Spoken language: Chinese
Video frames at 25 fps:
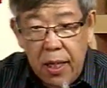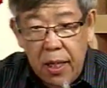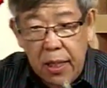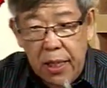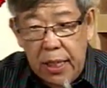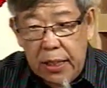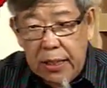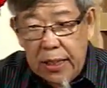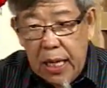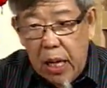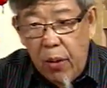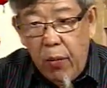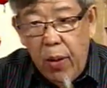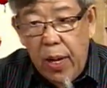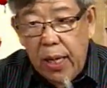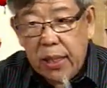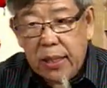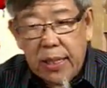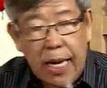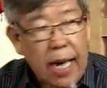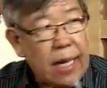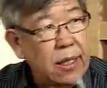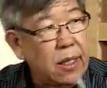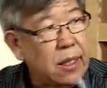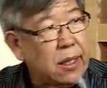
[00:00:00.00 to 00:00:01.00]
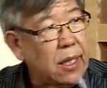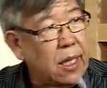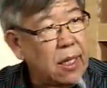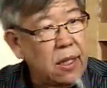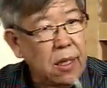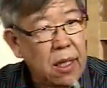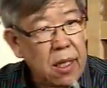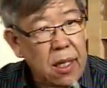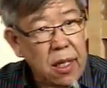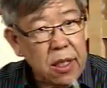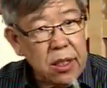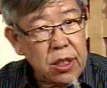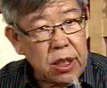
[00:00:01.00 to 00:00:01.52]
你将会产生
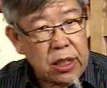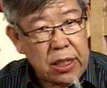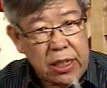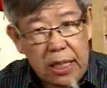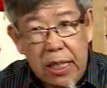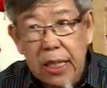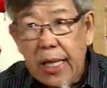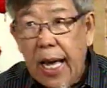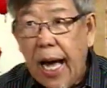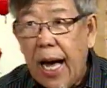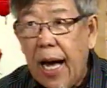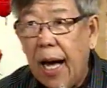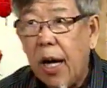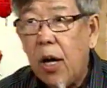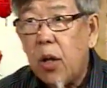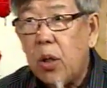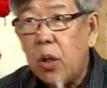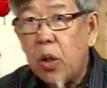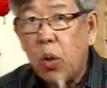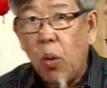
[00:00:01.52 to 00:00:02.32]
其他